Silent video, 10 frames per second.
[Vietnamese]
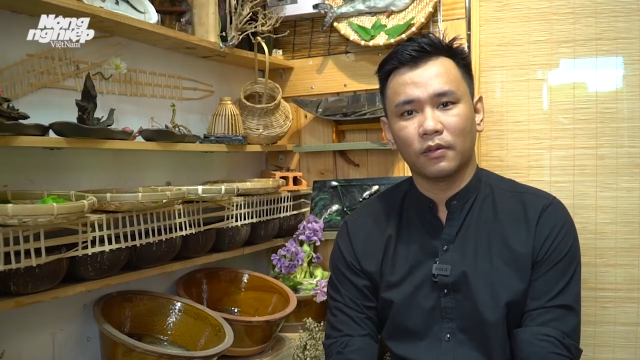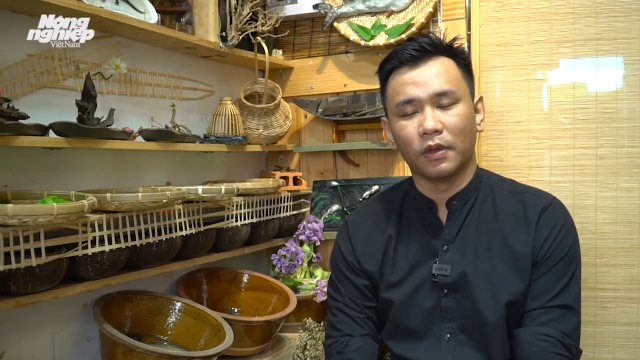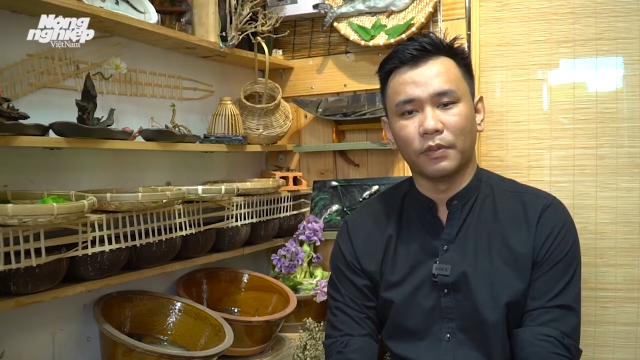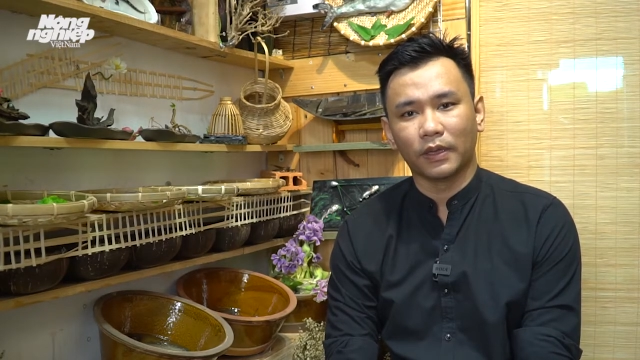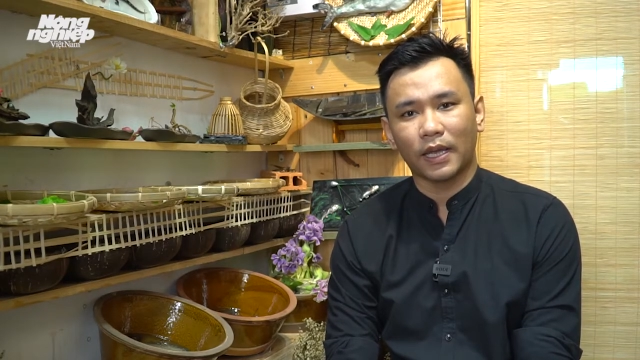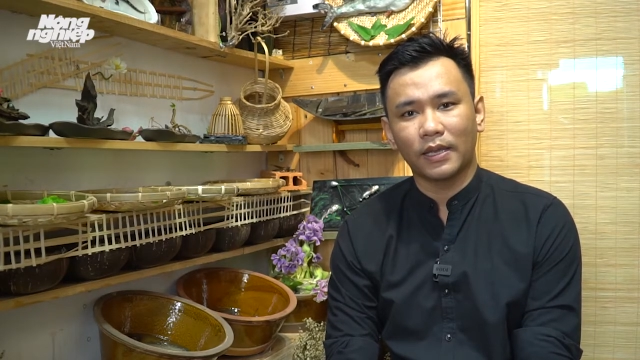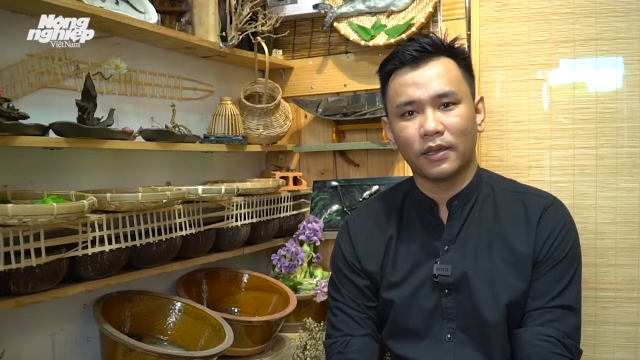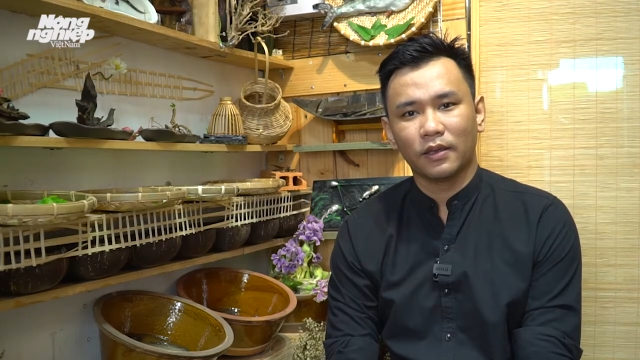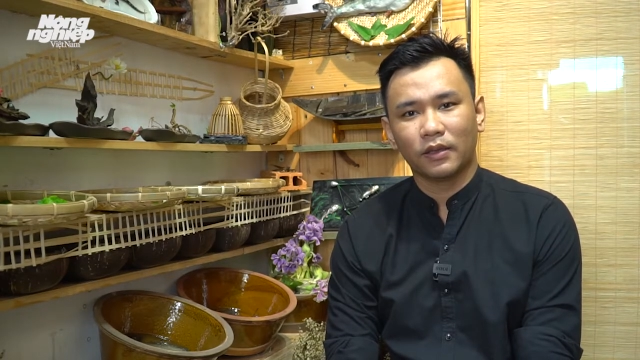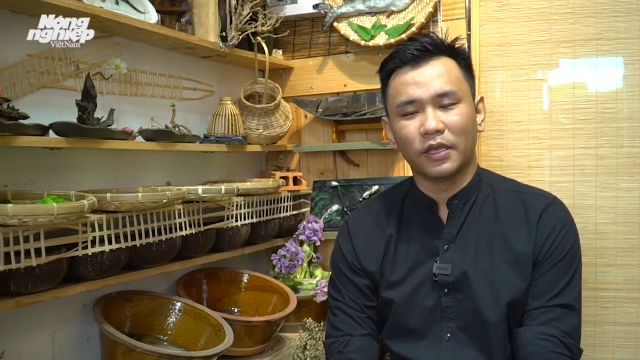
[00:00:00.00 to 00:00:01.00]
về miền Tây
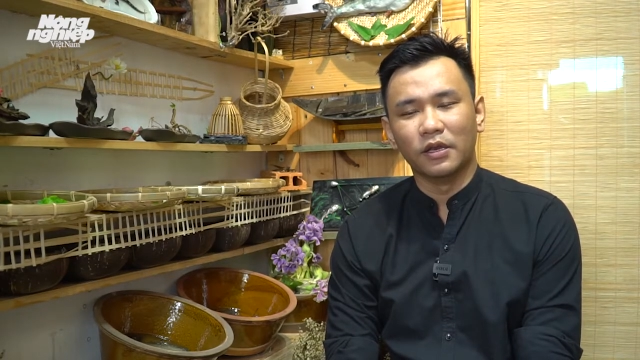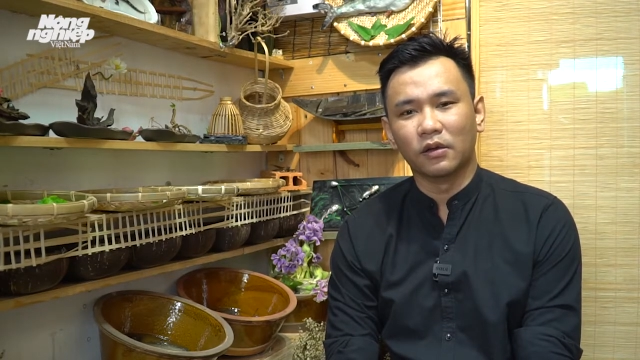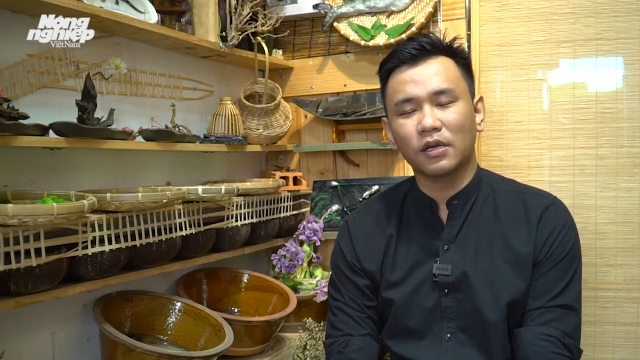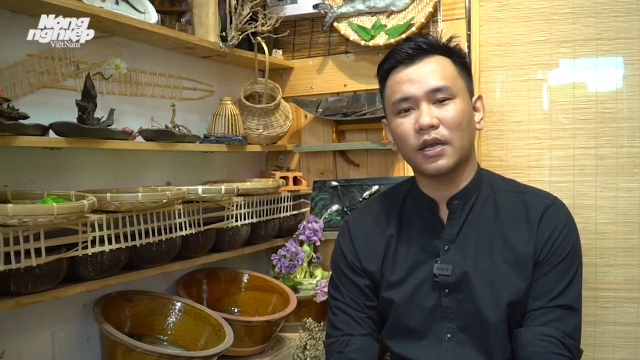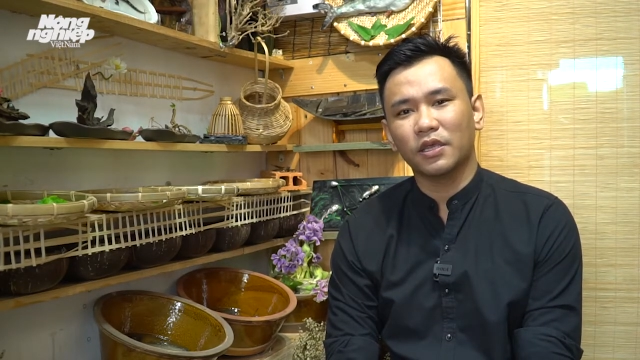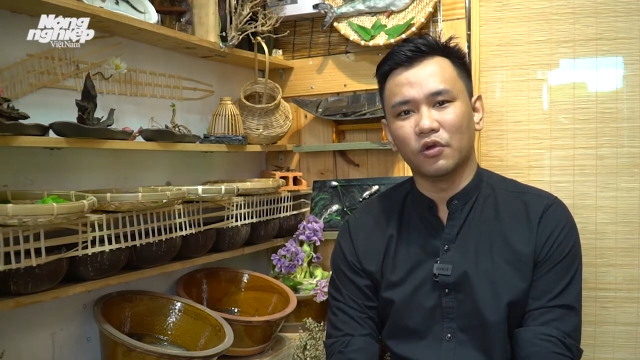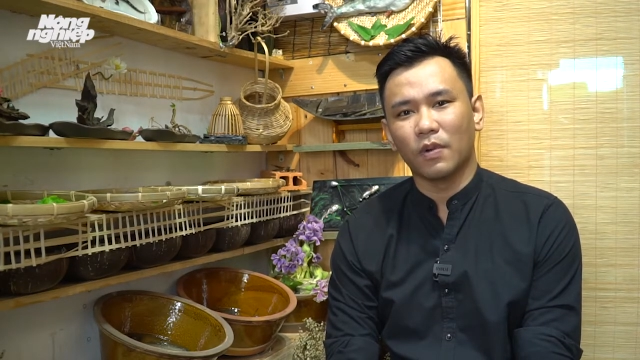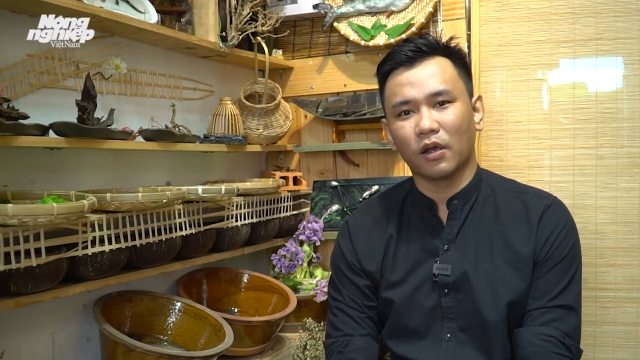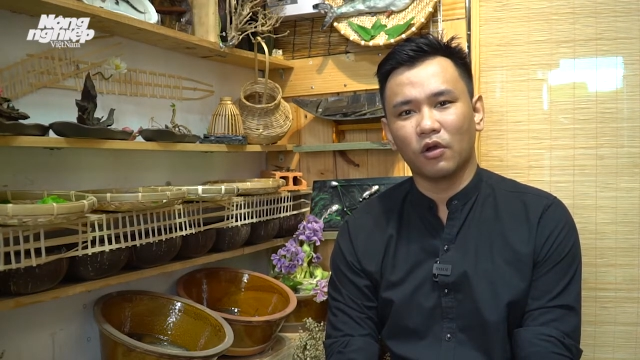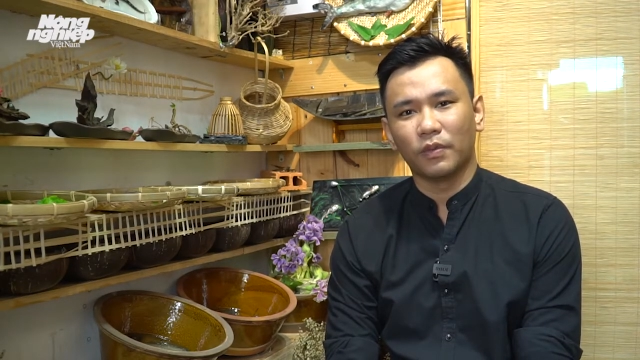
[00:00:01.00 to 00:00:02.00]
thì được rất là nhiều
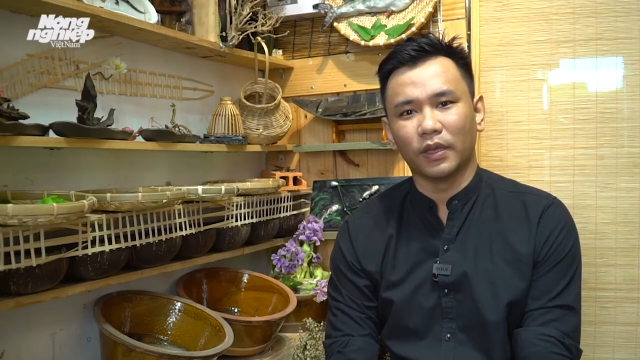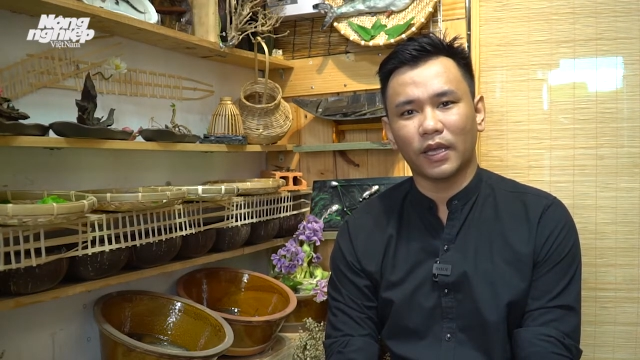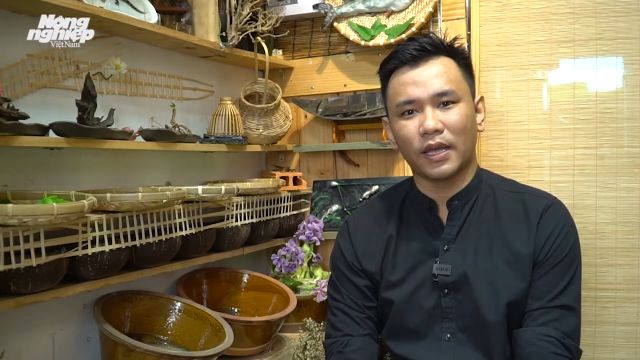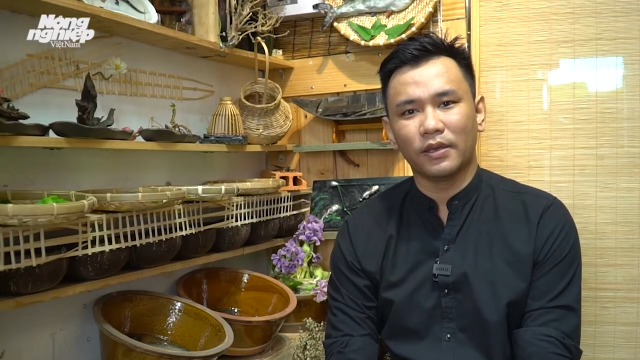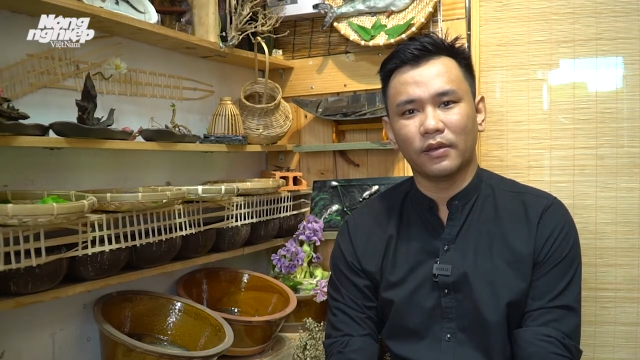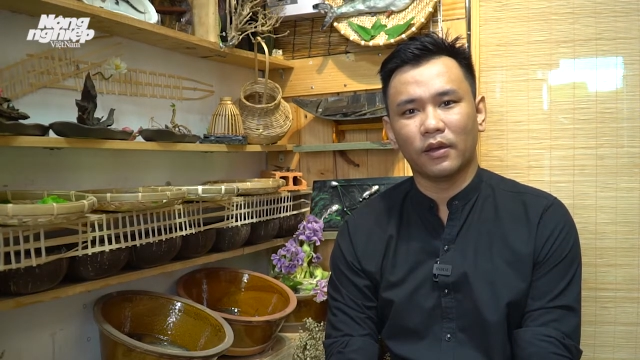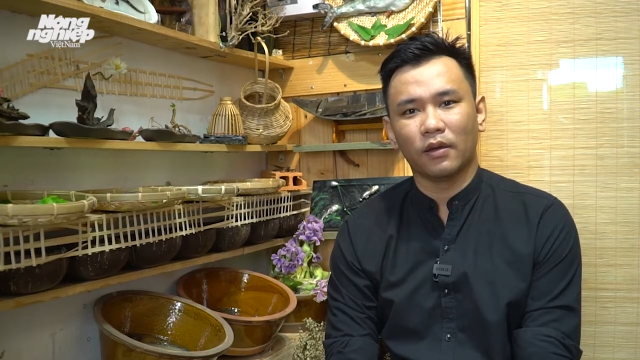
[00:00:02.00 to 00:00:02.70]
bà con miền Tây